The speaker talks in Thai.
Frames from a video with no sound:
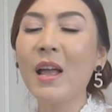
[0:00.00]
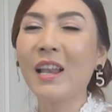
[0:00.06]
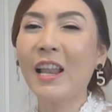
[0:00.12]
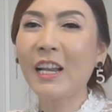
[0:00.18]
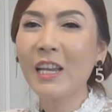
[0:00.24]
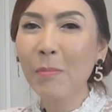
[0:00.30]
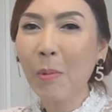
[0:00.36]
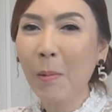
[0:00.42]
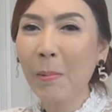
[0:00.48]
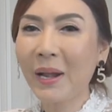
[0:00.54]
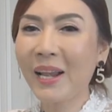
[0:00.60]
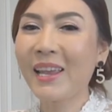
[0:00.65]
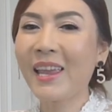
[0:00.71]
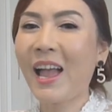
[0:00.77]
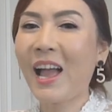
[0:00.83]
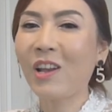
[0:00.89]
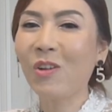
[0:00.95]
และนี้พอภรร
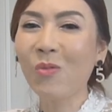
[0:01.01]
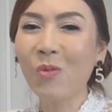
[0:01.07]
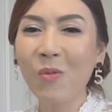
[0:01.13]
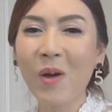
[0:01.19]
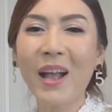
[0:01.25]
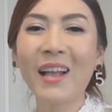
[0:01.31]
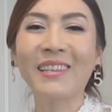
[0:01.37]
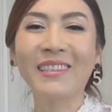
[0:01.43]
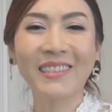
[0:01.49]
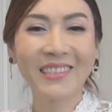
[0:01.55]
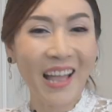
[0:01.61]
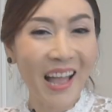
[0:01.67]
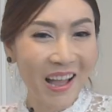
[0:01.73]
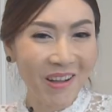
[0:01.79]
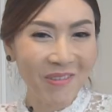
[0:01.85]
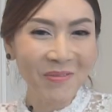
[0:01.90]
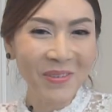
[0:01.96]
ยารู้ว่า
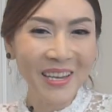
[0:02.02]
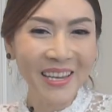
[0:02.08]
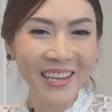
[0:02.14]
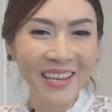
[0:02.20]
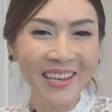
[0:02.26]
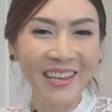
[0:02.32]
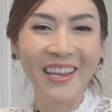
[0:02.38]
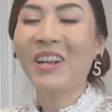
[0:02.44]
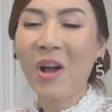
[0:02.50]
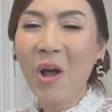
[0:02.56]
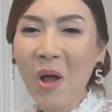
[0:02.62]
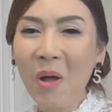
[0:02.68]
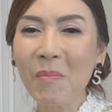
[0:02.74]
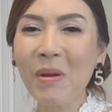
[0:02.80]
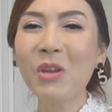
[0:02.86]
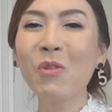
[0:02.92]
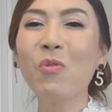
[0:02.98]
สามี ก็
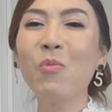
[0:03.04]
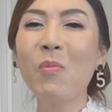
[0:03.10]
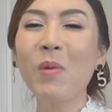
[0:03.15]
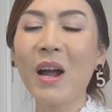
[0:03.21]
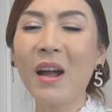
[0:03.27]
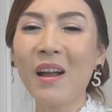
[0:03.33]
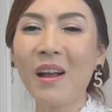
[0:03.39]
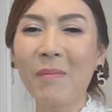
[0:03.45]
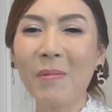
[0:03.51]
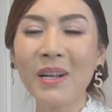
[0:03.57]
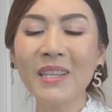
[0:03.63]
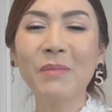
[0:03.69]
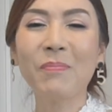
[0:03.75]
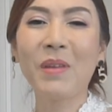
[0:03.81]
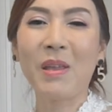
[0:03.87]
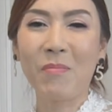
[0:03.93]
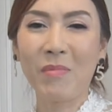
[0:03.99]
มาดูเบอร์เพื่อ
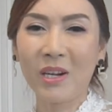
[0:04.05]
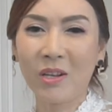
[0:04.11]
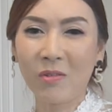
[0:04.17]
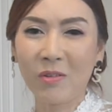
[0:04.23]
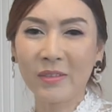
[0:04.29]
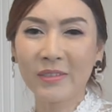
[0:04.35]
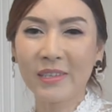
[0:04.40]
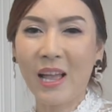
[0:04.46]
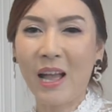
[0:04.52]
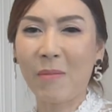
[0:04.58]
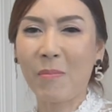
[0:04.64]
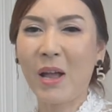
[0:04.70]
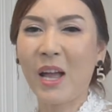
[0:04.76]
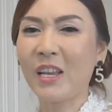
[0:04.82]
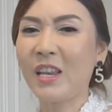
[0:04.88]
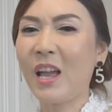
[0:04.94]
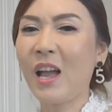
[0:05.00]
จะเปลี่ยนเบอร์โทรศัพท์
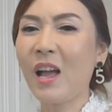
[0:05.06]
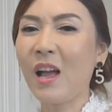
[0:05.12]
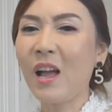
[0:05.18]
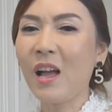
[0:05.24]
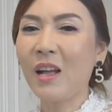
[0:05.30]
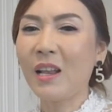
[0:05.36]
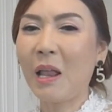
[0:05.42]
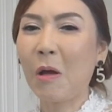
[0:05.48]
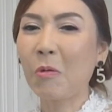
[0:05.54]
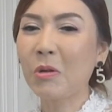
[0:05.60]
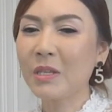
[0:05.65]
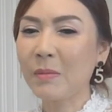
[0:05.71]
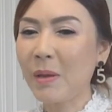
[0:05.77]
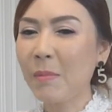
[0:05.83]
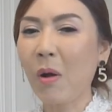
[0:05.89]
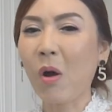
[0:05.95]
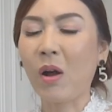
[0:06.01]
อันเนี้ยเราก็จะ
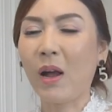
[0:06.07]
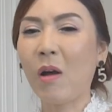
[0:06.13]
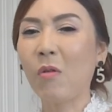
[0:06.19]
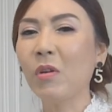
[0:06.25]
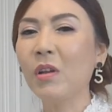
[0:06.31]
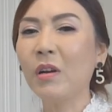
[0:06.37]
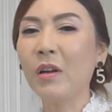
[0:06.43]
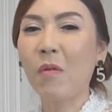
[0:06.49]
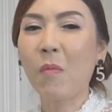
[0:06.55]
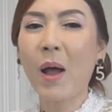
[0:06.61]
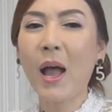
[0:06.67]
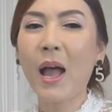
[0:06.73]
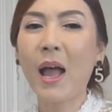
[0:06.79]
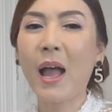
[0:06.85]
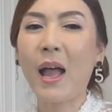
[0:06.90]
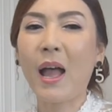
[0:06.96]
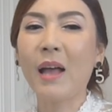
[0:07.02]
ไม่บอกเขาเลยว่า
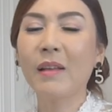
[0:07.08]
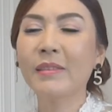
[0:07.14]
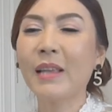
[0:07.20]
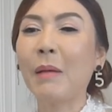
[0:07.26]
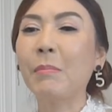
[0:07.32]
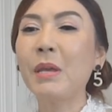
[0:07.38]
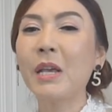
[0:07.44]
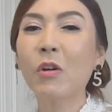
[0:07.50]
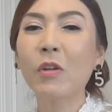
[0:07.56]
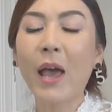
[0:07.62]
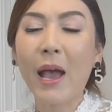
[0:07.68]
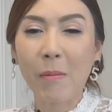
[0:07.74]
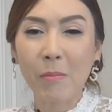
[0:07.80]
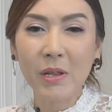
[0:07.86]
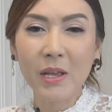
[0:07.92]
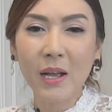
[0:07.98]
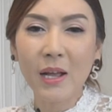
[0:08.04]
สามีเขาถา
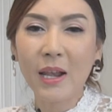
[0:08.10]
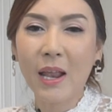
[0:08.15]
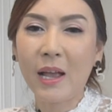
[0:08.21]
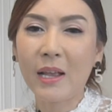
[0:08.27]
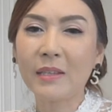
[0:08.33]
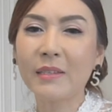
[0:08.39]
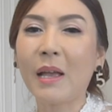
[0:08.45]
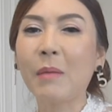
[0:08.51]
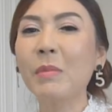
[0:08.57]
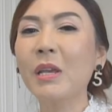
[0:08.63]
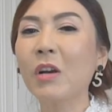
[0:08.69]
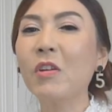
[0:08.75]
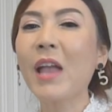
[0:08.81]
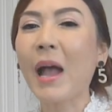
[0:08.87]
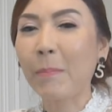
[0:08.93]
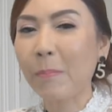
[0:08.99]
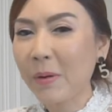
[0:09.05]
เรื่องอะไร สามี
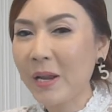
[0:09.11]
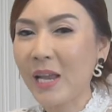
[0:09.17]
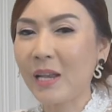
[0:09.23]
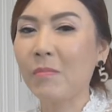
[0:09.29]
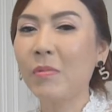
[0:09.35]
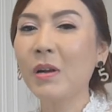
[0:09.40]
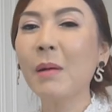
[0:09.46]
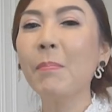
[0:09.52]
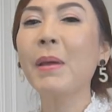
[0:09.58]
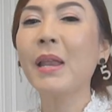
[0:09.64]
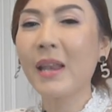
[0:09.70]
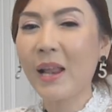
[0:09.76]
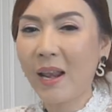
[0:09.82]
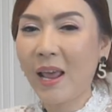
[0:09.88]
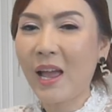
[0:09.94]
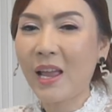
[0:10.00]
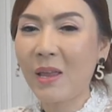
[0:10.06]
เขาอยากเปลี่ยนเพื่อเป็น
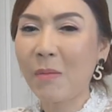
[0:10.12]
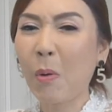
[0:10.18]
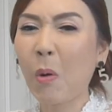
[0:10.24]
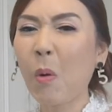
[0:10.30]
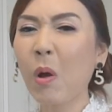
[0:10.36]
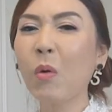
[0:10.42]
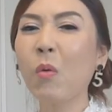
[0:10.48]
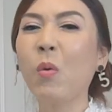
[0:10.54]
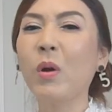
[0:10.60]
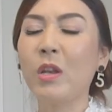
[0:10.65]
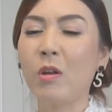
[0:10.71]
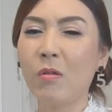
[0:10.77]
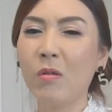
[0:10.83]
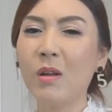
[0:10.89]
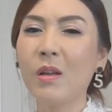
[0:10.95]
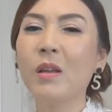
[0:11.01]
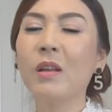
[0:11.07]
อะไร เพราะว่ากลัวเดี๋ย
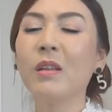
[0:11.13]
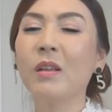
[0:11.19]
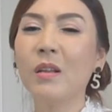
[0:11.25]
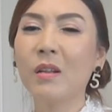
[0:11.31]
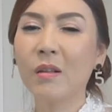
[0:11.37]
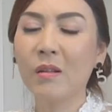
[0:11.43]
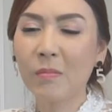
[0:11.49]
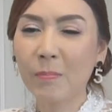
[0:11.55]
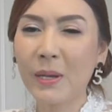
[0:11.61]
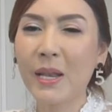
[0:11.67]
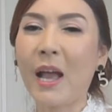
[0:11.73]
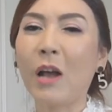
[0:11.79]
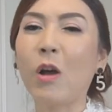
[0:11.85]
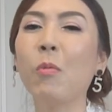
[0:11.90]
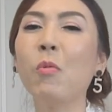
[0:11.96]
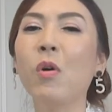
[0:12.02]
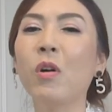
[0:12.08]
ว ปัญหา
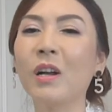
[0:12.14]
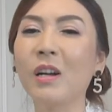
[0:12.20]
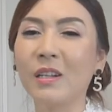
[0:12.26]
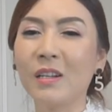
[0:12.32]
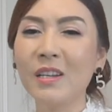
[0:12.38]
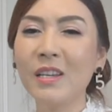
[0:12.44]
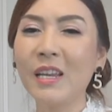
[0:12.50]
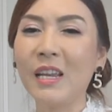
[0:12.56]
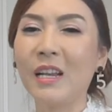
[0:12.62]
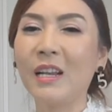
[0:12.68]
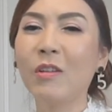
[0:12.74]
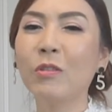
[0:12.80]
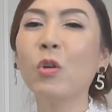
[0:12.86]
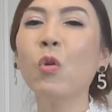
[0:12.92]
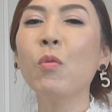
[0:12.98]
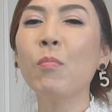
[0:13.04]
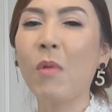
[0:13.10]
ครอบครัวเกิดขึ้นอีกแล้
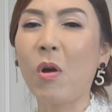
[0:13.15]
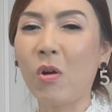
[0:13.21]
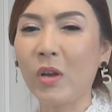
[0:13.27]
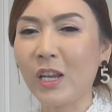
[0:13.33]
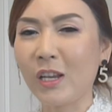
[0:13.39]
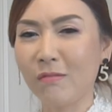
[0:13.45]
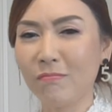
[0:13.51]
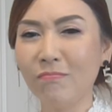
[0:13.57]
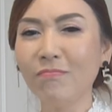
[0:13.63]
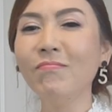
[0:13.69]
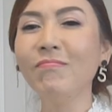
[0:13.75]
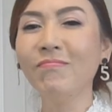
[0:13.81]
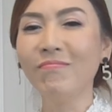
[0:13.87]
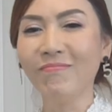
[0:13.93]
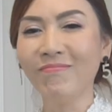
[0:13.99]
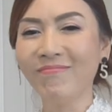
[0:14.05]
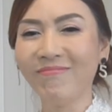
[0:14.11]
วโทษหมออีก
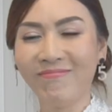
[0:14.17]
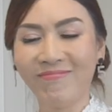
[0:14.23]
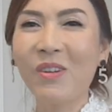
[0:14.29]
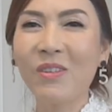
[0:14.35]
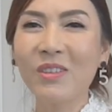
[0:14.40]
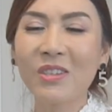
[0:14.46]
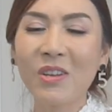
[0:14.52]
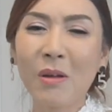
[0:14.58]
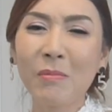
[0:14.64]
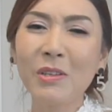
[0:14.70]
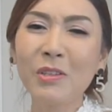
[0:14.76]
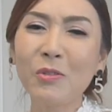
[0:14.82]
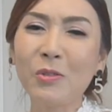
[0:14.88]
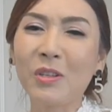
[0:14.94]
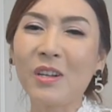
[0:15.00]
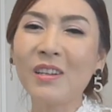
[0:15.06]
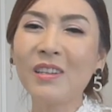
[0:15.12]
ชอบที่
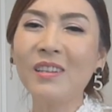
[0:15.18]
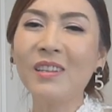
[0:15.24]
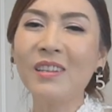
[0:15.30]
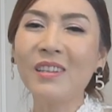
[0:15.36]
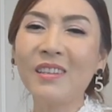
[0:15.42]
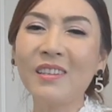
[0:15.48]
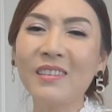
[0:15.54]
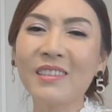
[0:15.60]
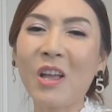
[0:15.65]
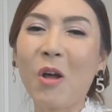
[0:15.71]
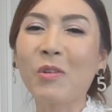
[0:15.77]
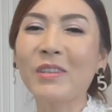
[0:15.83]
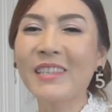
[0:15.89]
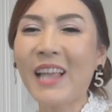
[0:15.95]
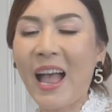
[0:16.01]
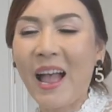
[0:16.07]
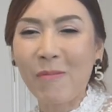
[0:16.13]
สุดก็คือ
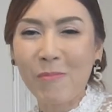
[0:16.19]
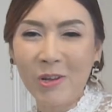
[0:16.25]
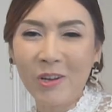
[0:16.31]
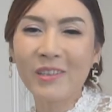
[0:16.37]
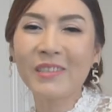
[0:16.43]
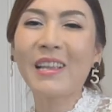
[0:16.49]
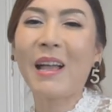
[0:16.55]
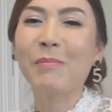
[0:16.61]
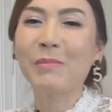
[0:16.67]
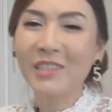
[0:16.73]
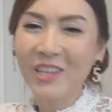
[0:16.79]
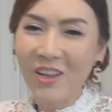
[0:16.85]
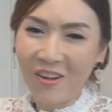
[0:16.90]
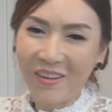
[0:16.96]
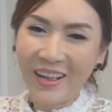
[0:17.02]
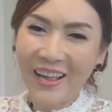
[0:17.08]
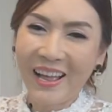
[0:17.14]
2 3แล้วก็3
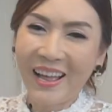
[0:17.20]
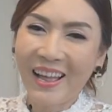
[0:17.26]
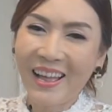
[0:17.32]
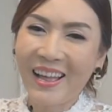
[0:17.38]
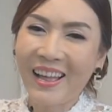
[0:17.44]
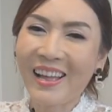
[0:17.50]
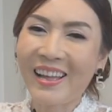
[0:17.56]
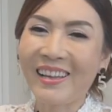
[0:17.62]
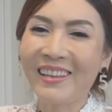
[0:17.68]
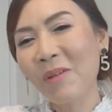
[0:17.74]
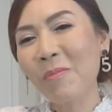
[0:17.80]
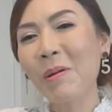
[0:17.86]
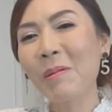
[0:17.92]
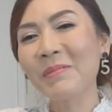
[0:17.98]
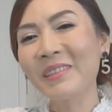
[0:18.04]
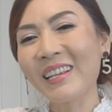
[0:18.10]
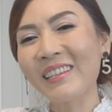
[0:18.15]
2 ค่ะชอบ
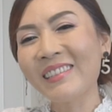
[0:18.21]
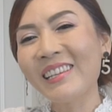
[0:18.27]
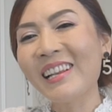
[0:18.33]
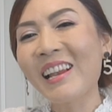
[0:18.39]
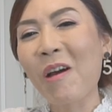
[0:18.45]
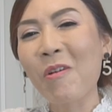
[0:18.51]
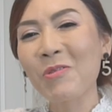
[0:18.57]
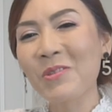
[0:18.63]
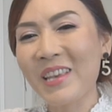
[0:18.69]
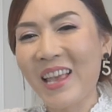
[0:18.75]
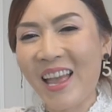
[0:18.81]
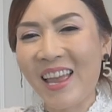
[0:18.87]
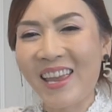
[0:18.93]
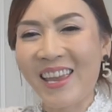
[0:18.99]
ความเซ็กซี่เร้าใจ